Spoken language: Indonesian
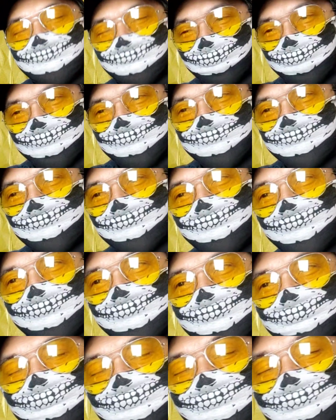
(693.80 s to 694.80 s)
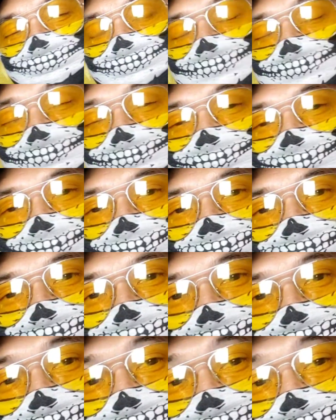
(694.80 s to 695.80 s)
seperti itu ya teman-teman ya
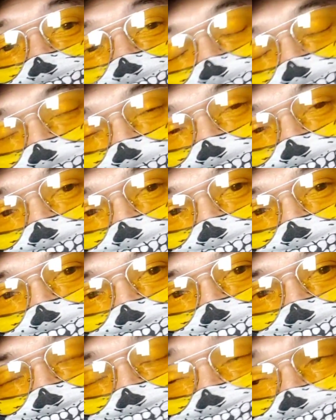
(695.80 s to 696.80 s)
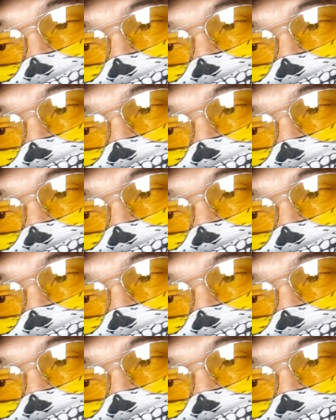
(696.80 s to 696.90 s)
intinya adalah teman-teman